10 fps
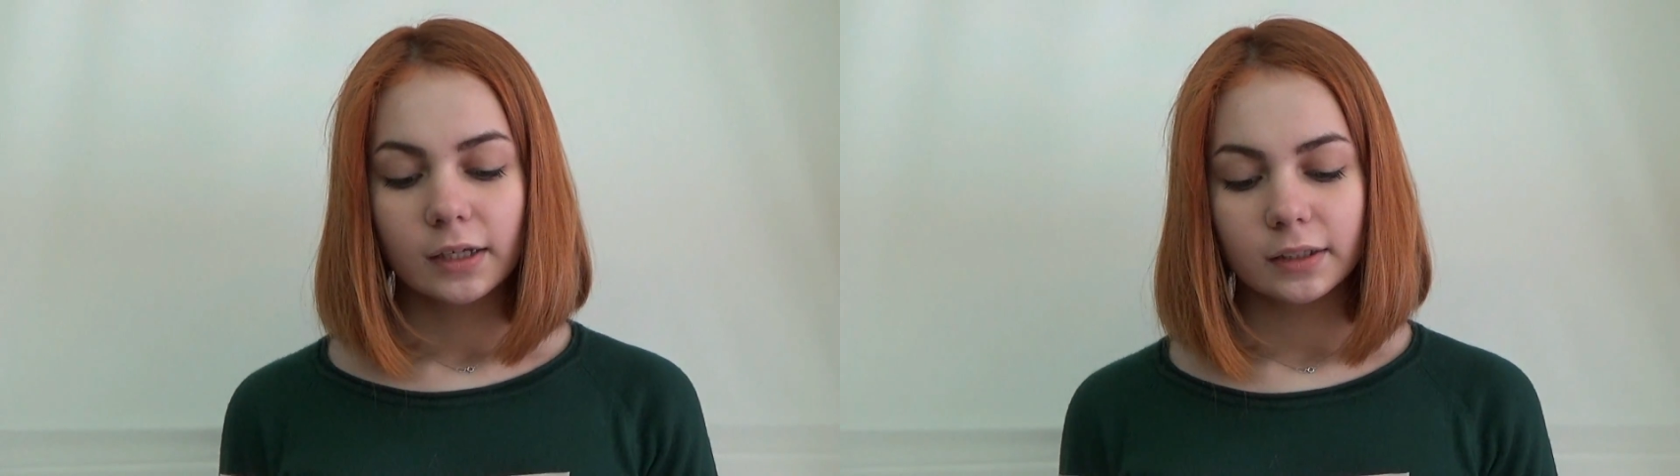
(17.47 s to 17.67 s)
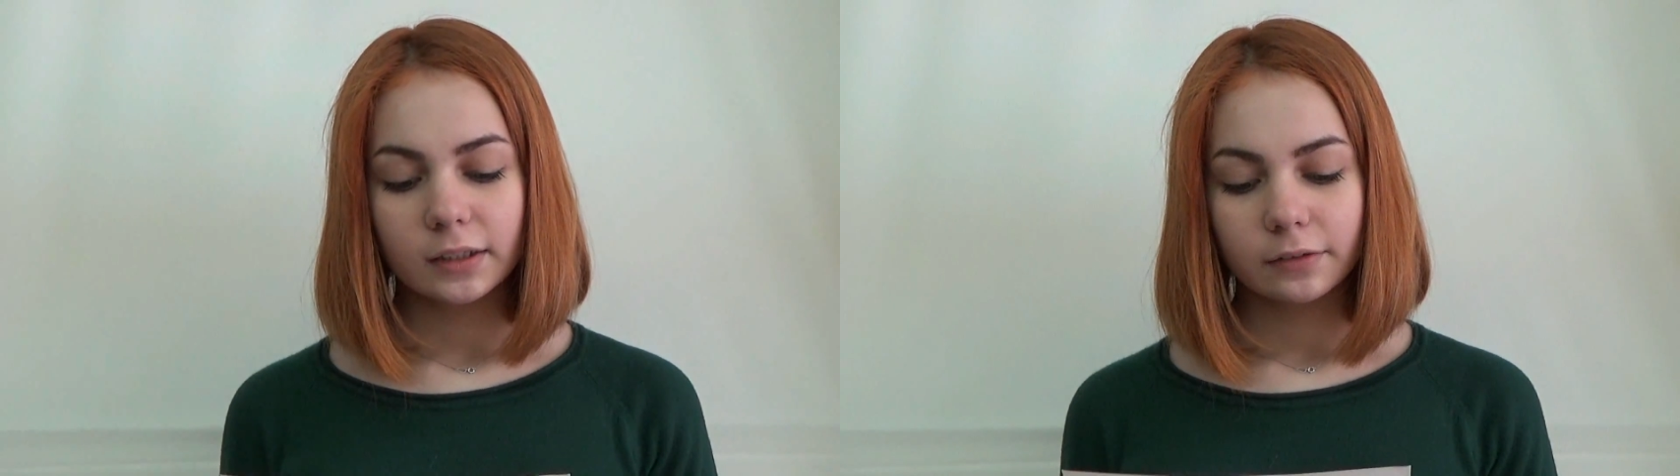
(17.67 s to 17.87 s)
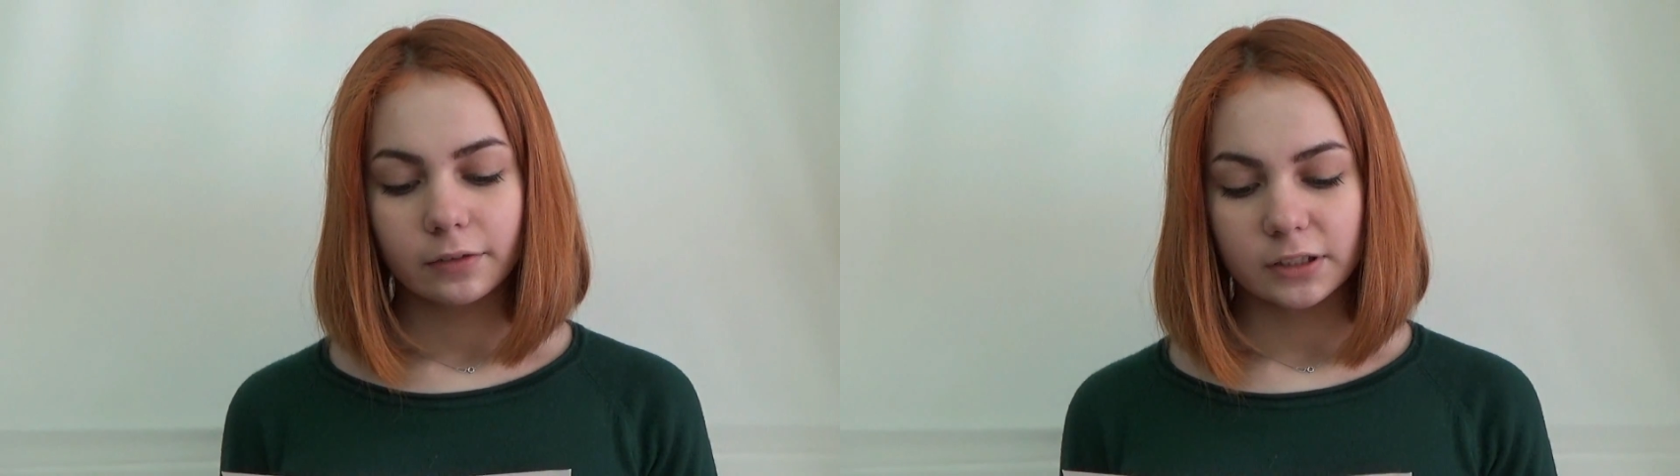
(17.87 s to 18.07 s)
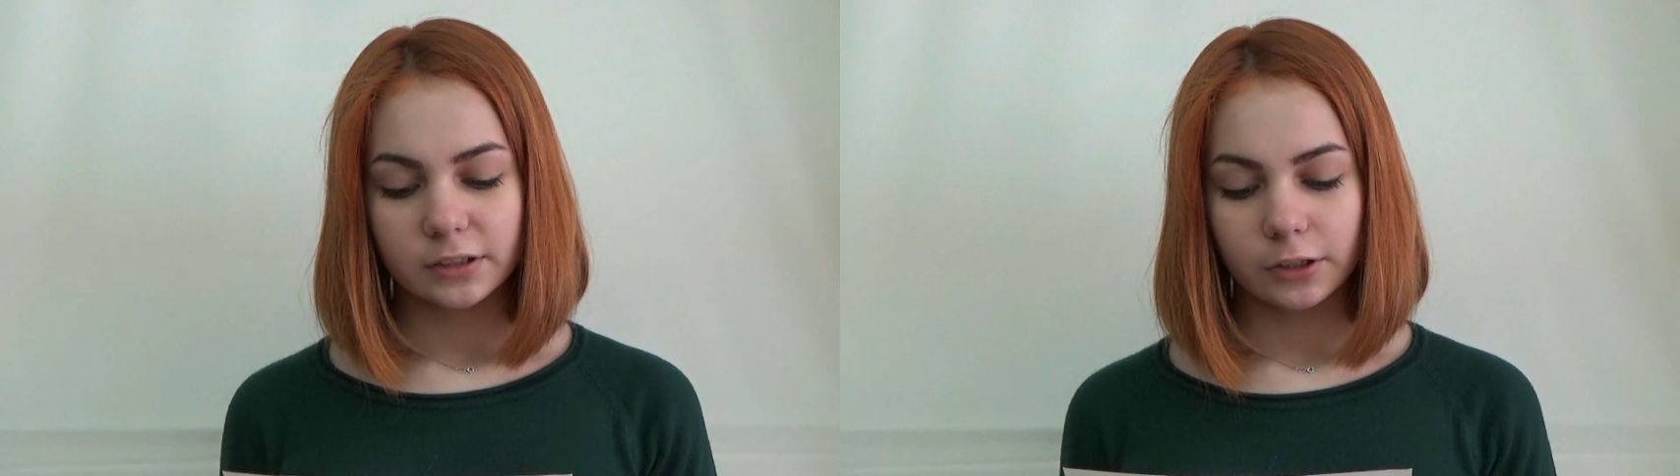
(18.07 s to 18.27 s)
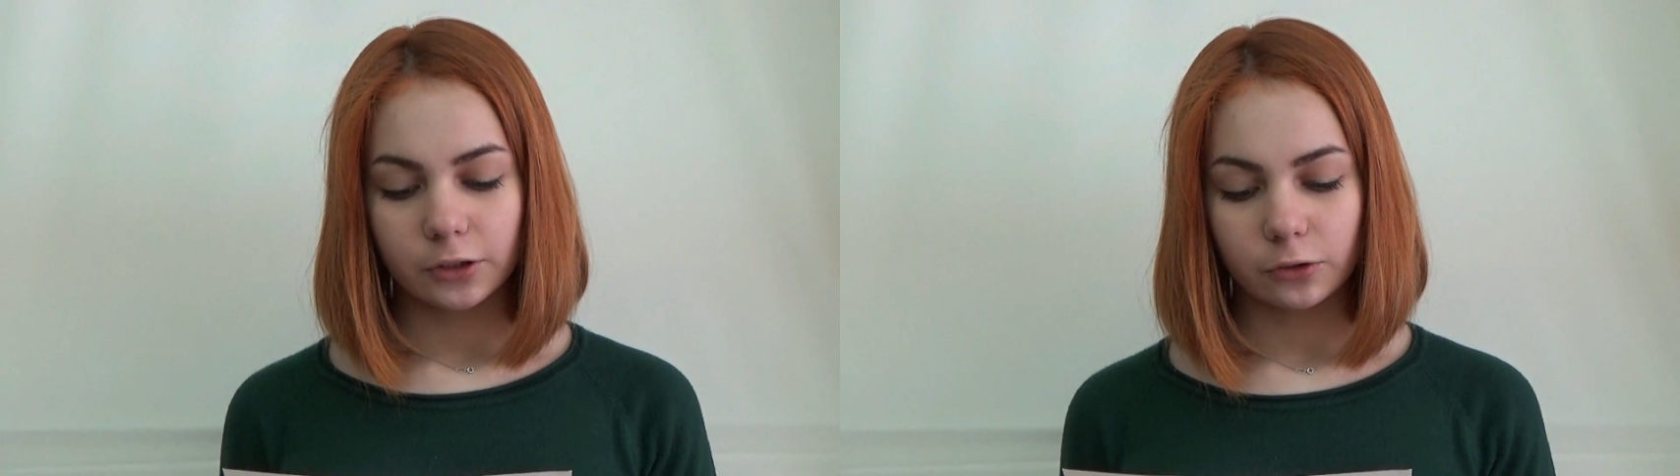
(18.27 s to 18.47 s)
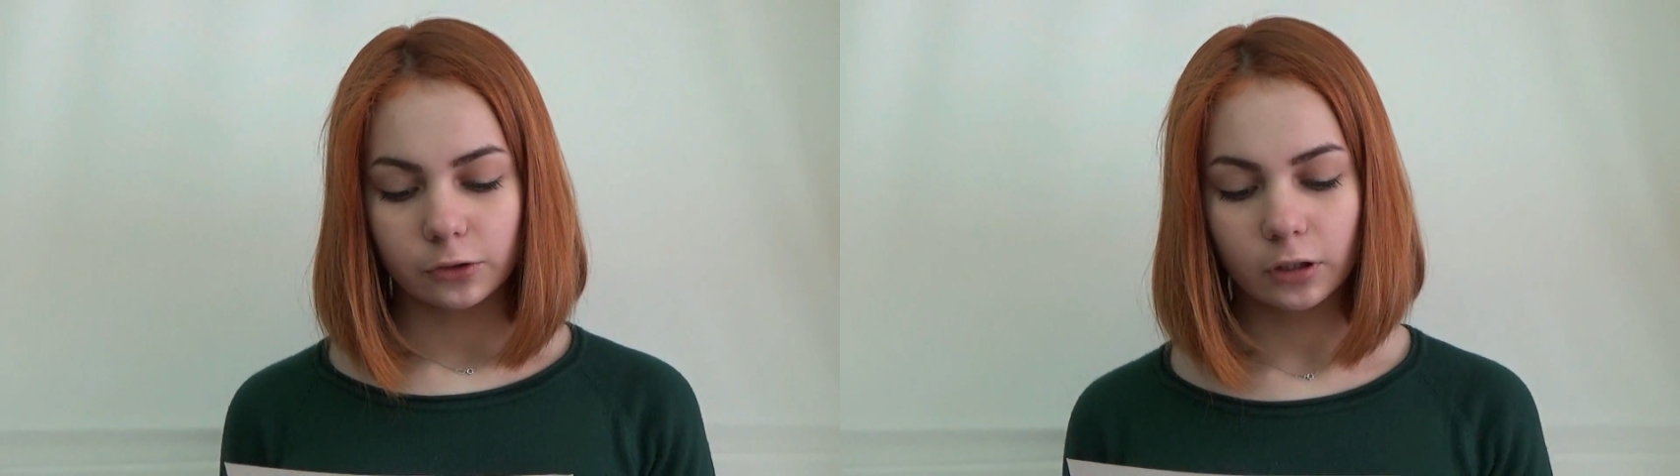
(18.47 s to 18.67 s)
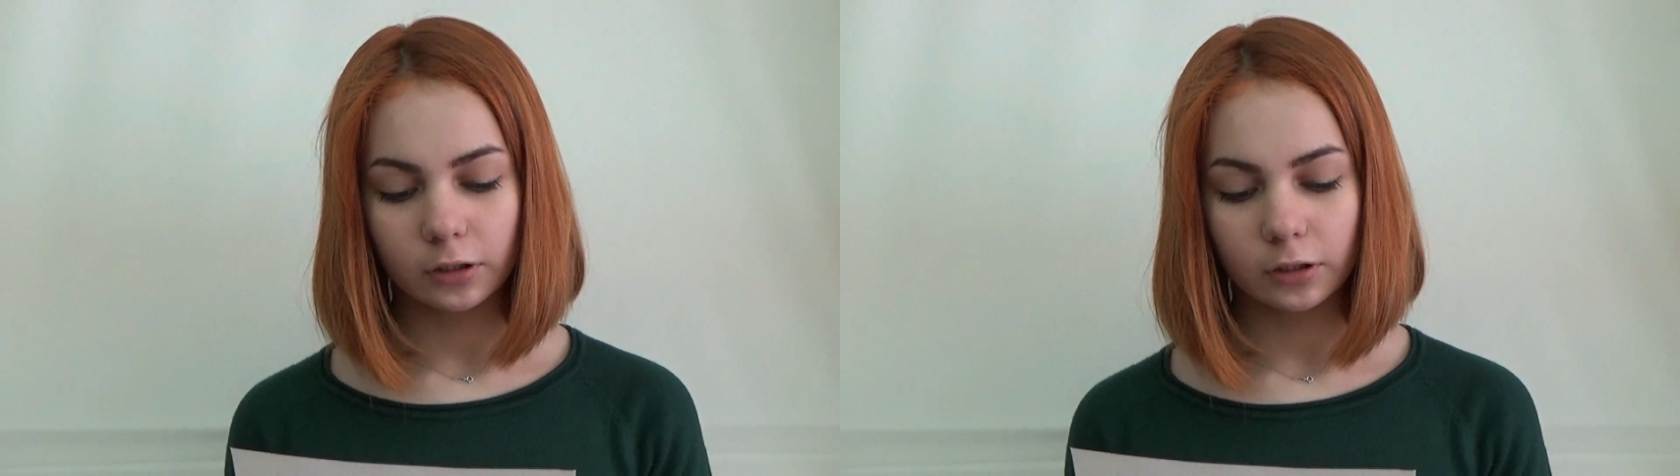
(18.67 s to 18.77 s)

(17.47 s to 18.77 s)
Так и вас гненет